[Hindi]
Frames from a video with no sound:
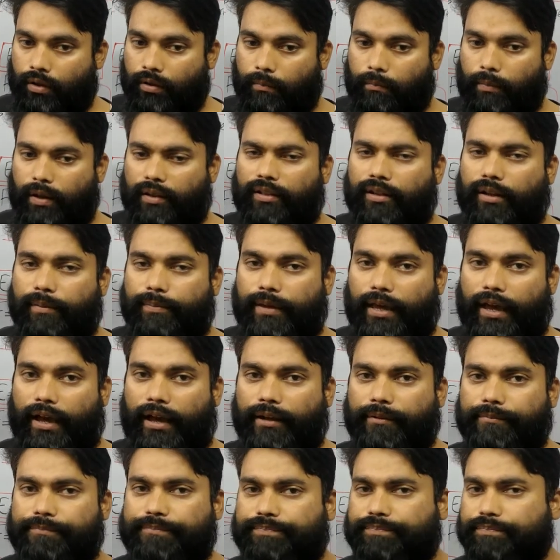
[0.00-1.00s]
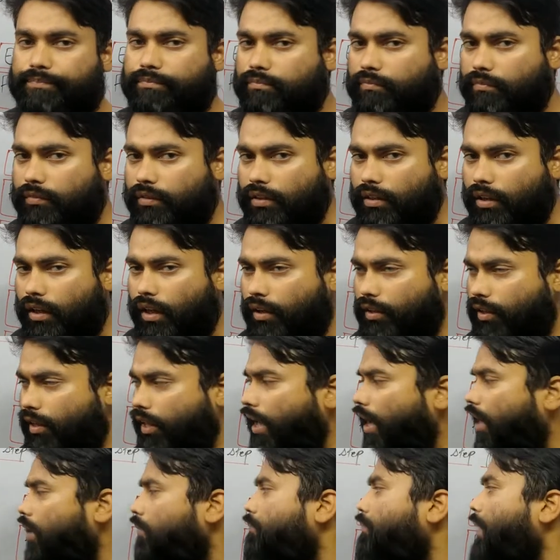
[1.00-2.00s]
मतलब क्या कि
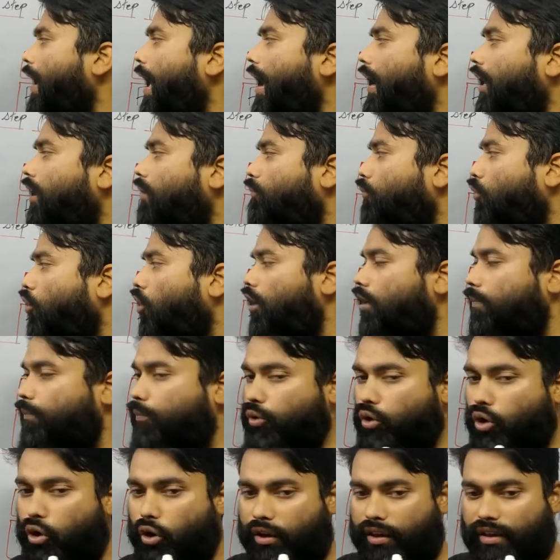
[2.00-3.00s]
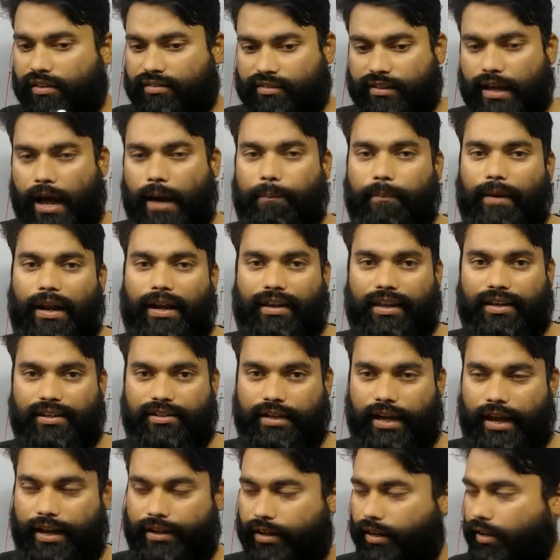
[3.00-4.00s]
एक बैंक बोर्ड ब्यूरो की स्थापना की
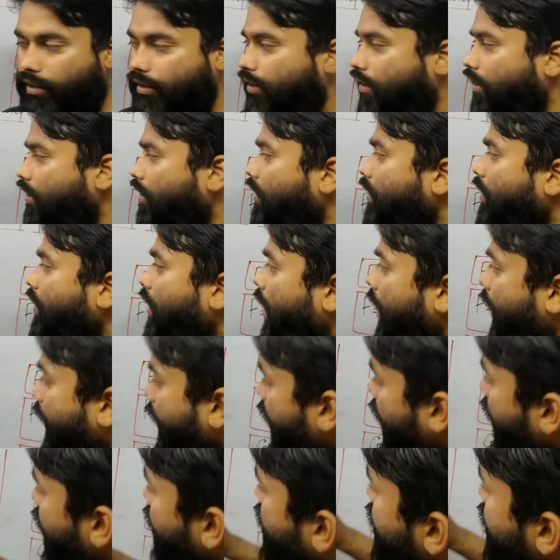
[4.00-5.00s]
जाएगी अगेन